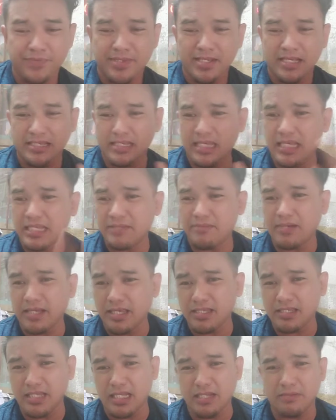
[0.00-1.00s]
Kasi yan mga
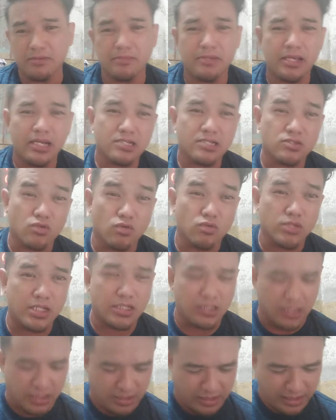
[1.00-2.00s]
yan, hindi naman mga
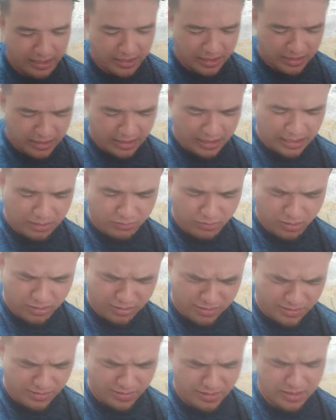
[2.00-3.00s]
electronic technician yan. Kaya,
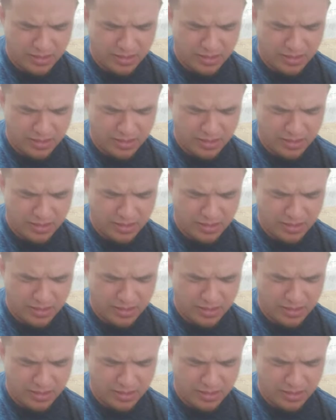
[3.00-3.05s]
whoosh.